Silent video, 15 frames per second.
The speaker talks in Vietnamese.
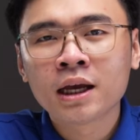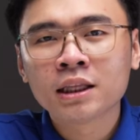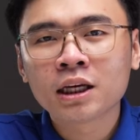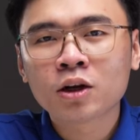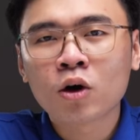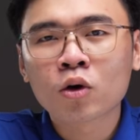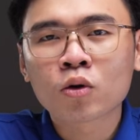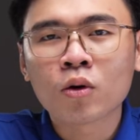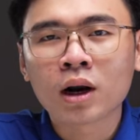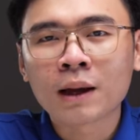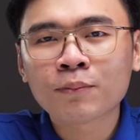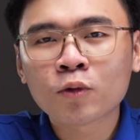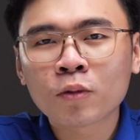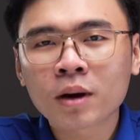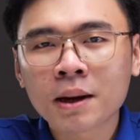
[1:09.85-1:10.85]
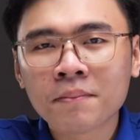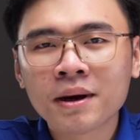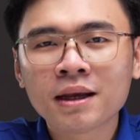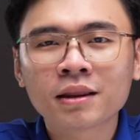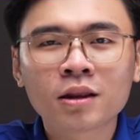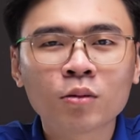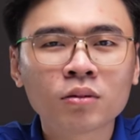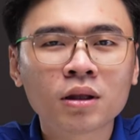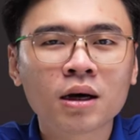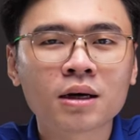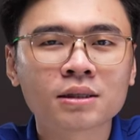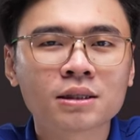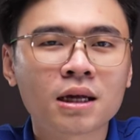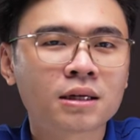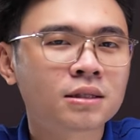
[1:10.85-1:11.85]
Nhiệt độ của laptop gaming thông thường
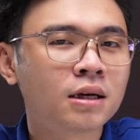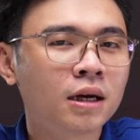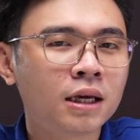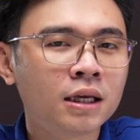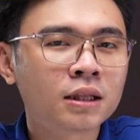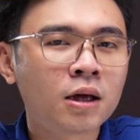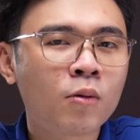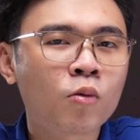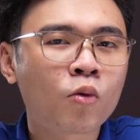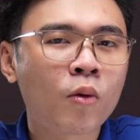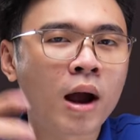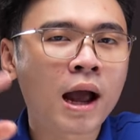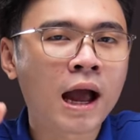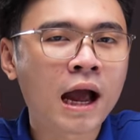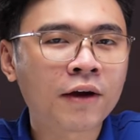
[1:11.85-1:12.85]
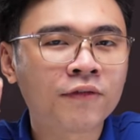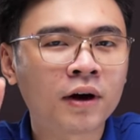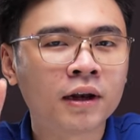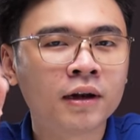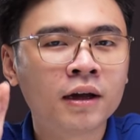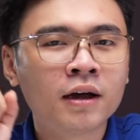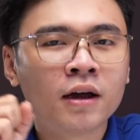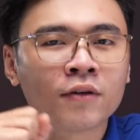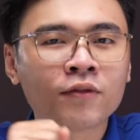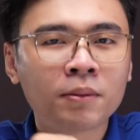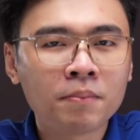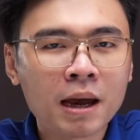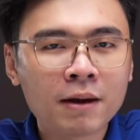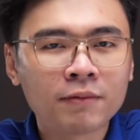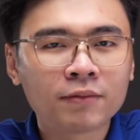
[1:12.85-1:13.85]
sẽ được xử lý thông qua hai phần,
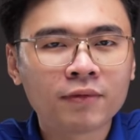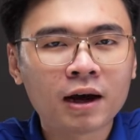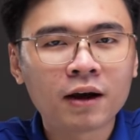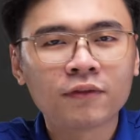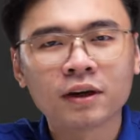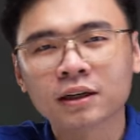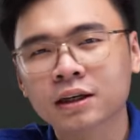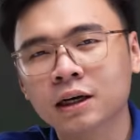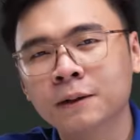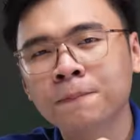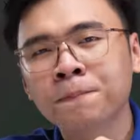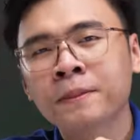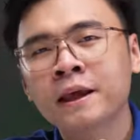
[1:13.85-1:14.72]
phần mềm và phần cứng.